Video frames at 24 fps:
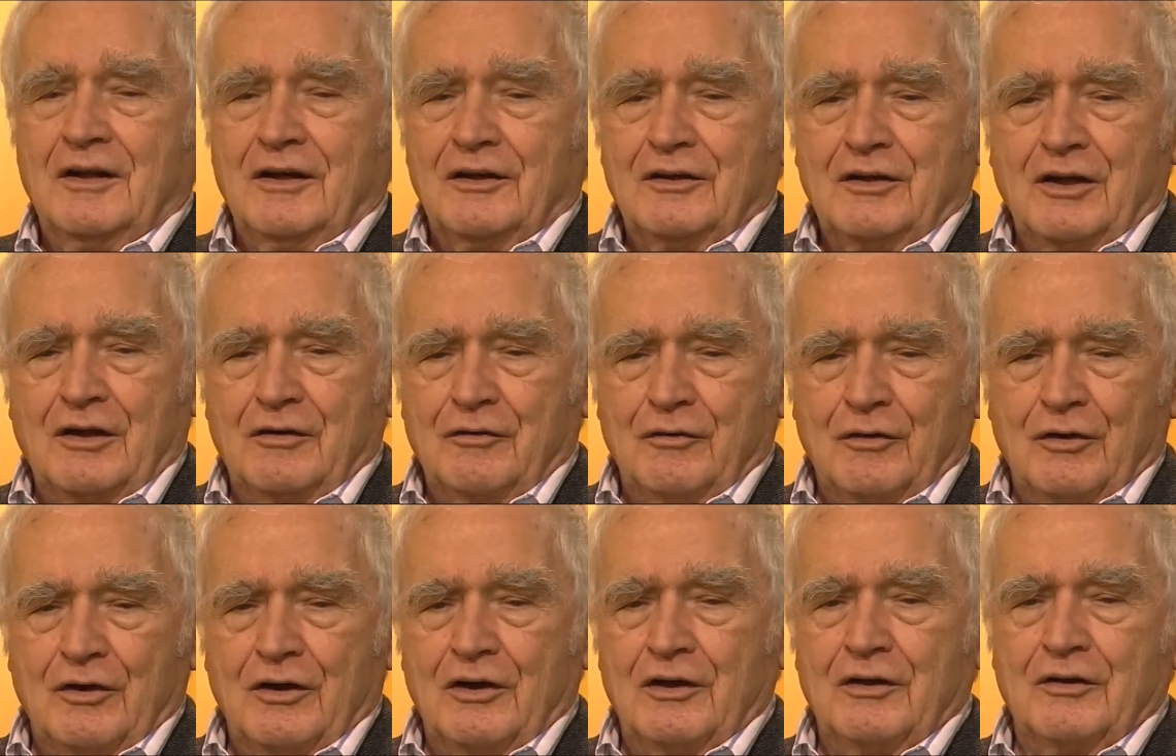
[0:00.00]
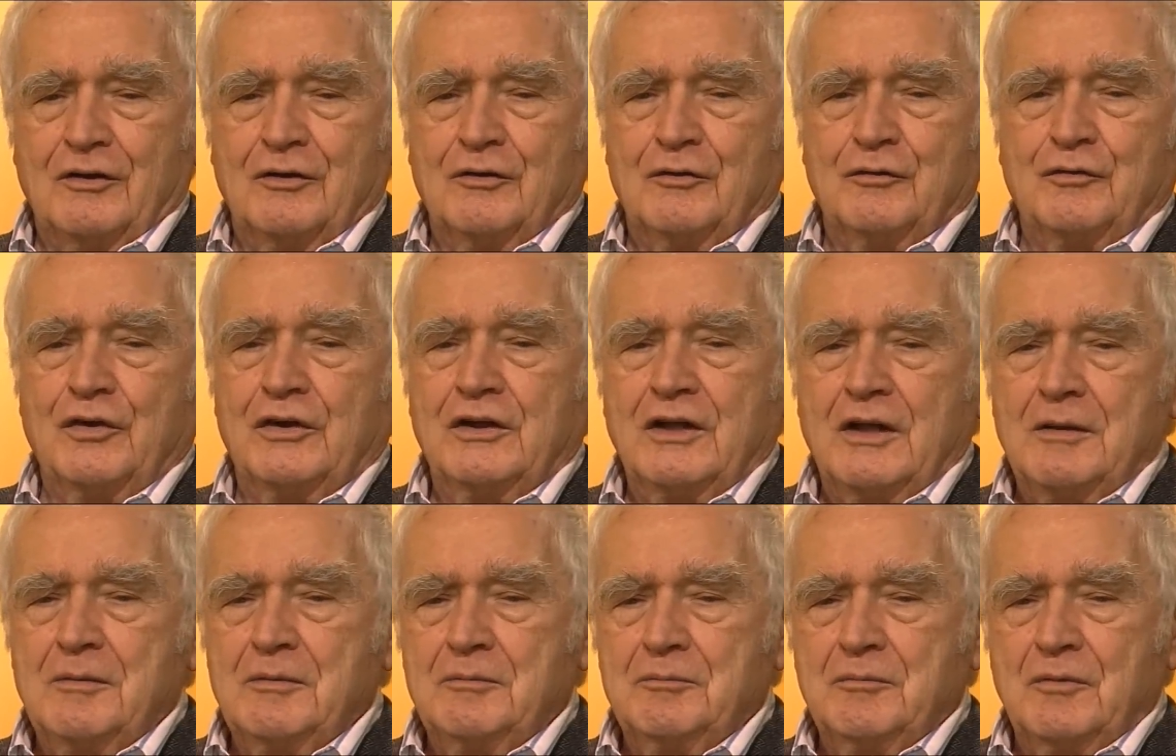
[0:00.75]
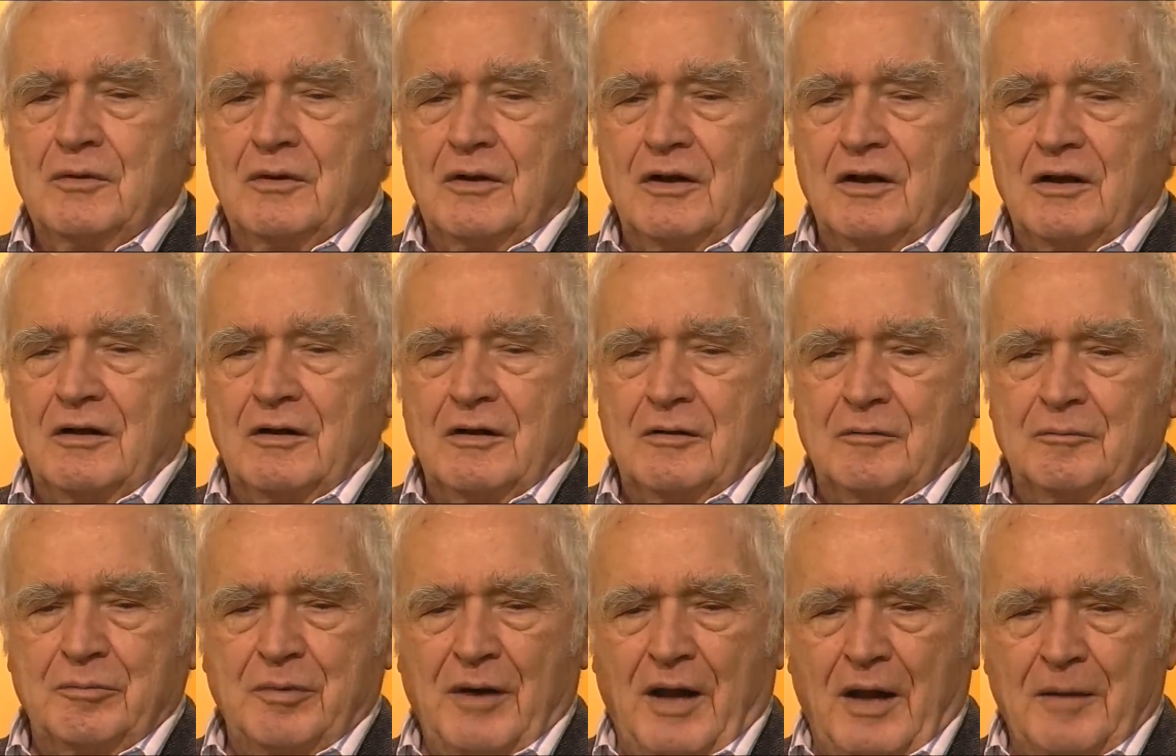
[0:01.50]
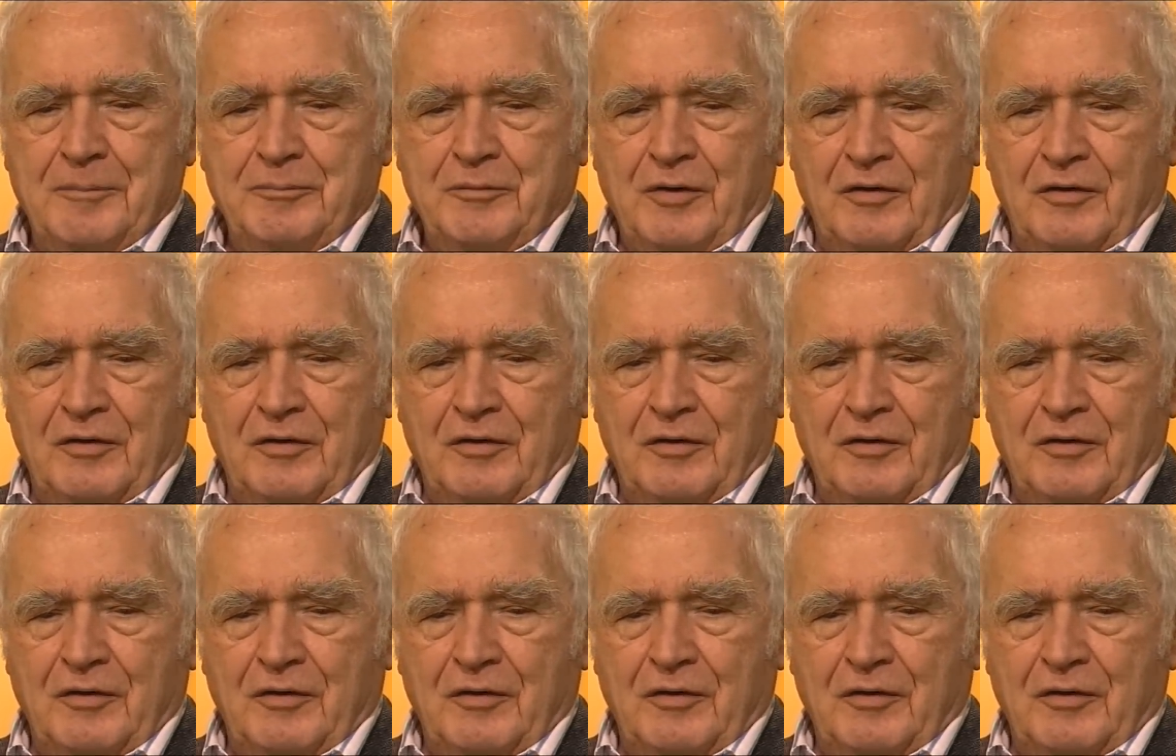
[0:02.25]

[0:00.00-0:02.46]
der, äh, für den äh, bleibt